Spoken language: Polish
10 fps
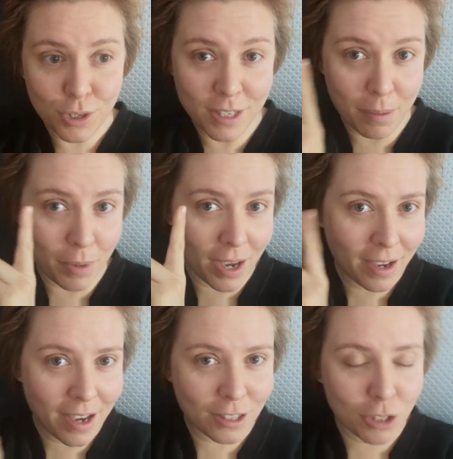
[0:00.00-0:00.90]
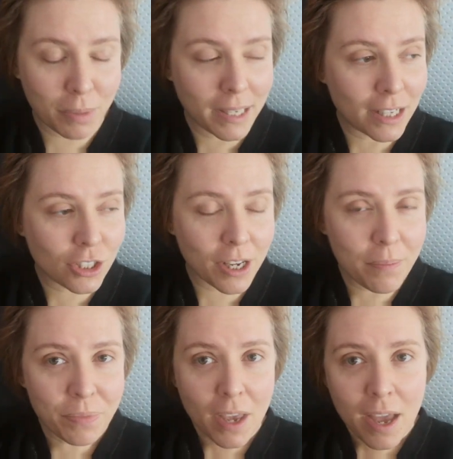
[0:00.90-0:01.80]
przeze mnie, jak żeby
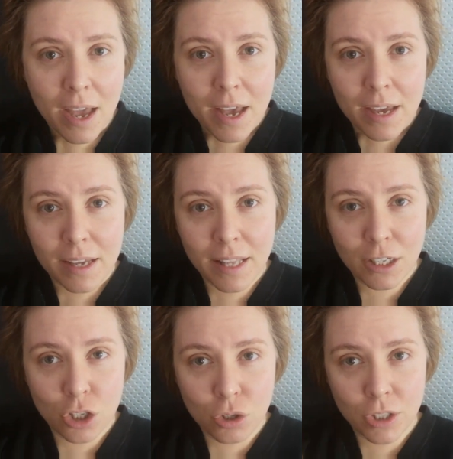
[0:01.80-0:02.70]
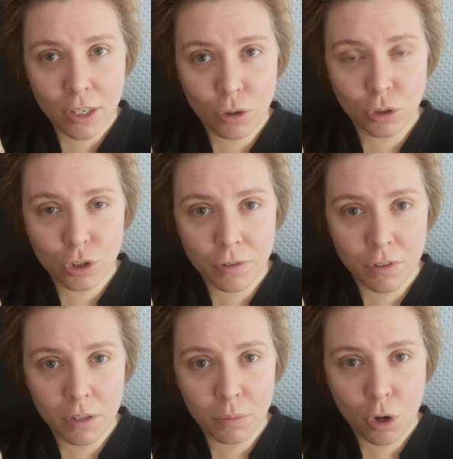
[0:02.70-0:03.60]
inaczej. Y, także coś takiego, tylko że
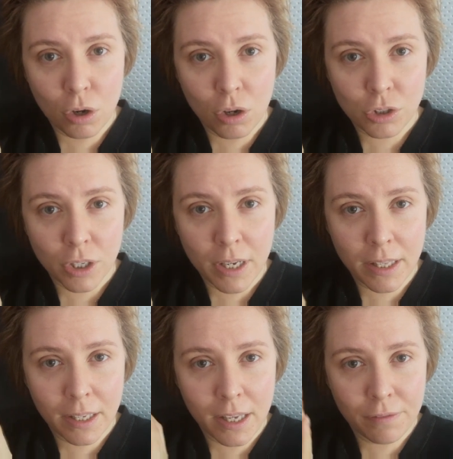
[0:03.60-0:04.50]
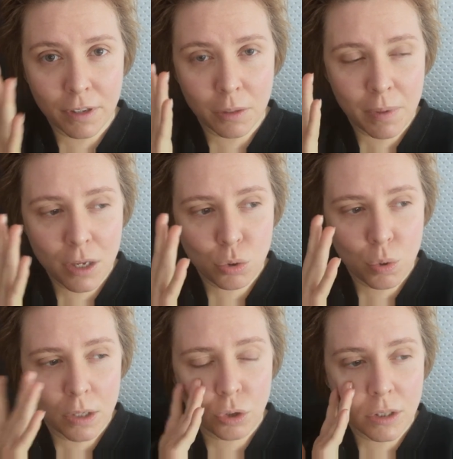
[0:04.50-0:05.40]
w innym kolorze, nie? Taki efekt
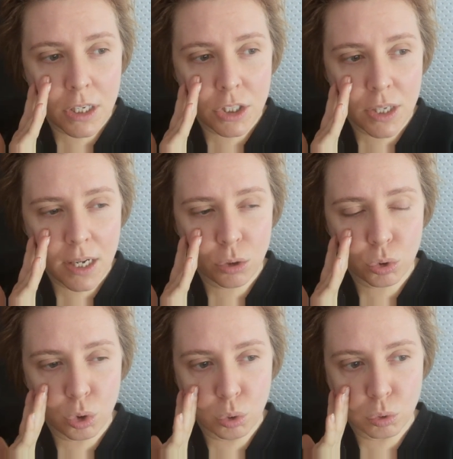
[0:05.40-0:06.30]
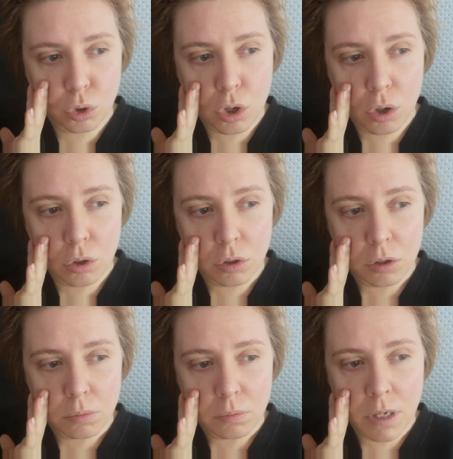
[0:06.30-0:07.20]
piasku, a to jedna ściana, no to jutro
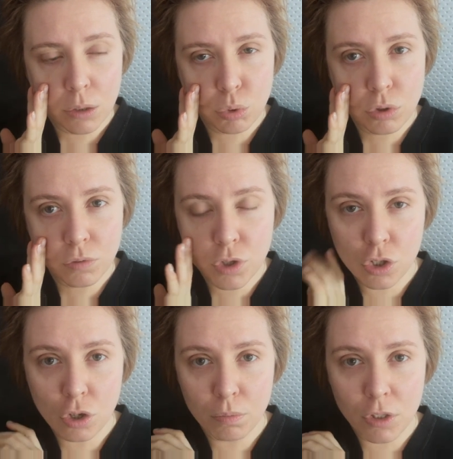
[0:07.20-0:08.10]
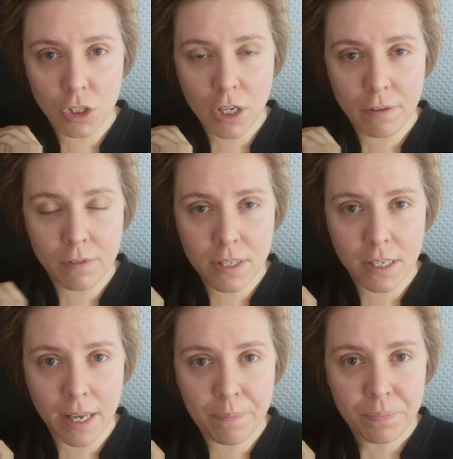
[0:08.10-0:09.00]
jak już to wszystko mi dzisiaj
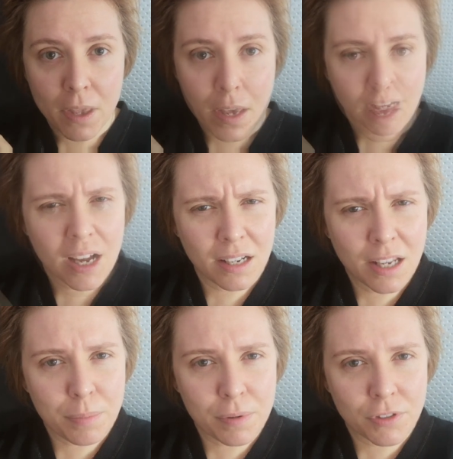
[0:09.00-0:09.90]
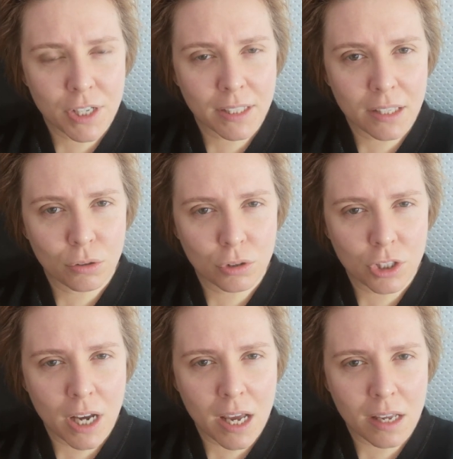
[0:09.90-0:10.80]
wyschnie. Ale najpierw śniadanko,
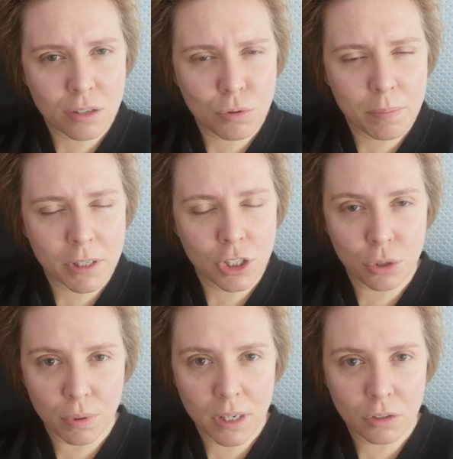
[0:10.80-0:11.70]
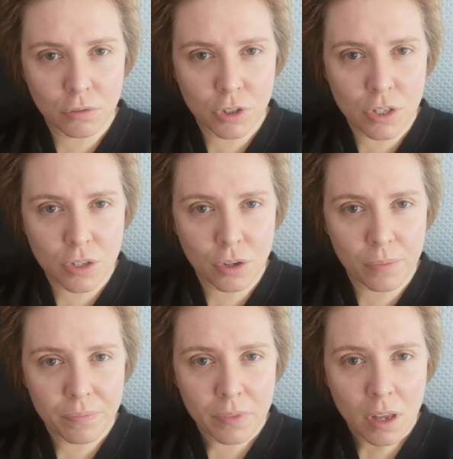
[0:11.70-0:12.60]
trzeba złapać siłę na to wszystko.